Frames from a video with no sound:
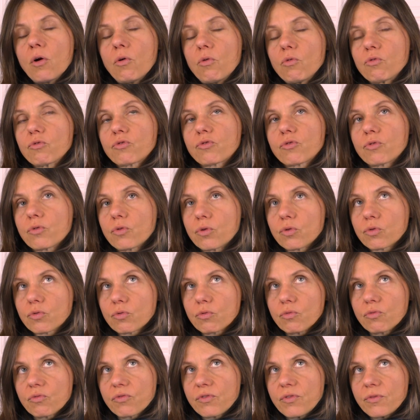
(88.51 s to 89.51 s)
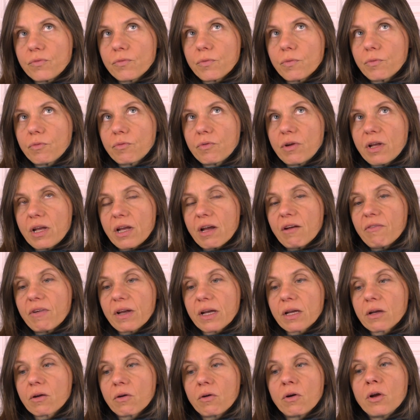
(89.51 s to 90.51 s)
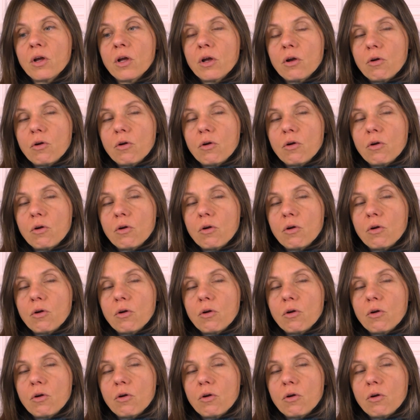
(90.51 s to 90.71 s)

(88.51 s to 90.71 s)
on se retrouve, si vous voulez, avec euh,